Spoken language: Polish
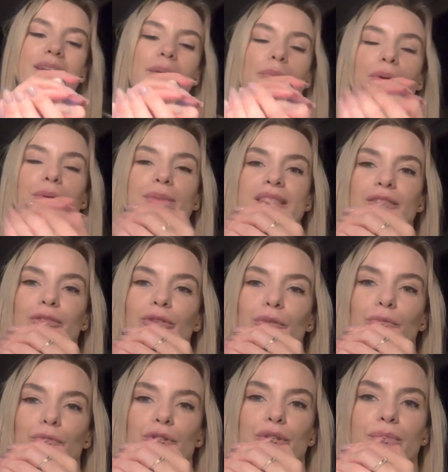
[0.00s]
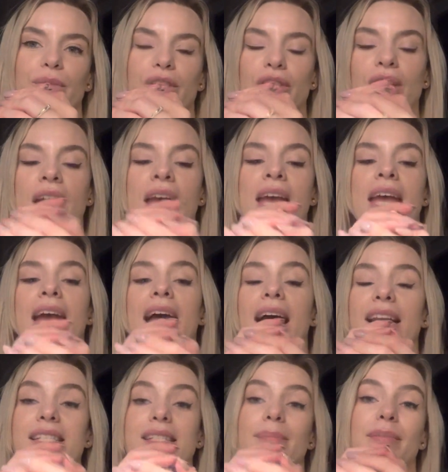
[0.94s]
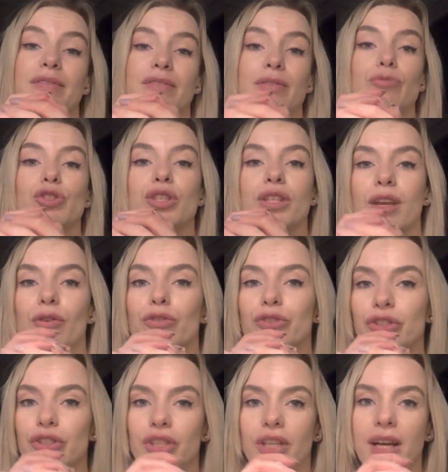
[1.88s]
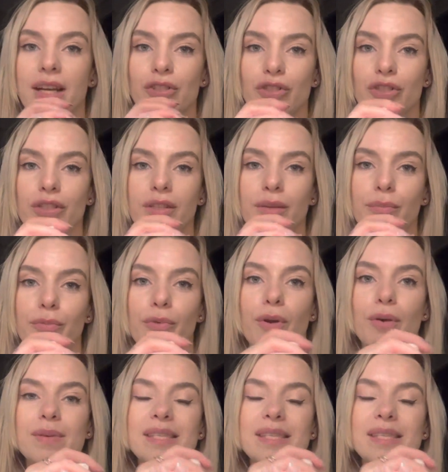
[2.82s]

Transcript: na pomysł, co to może być. Ale zapewniam, że takiego odcinka jeszcze nie było.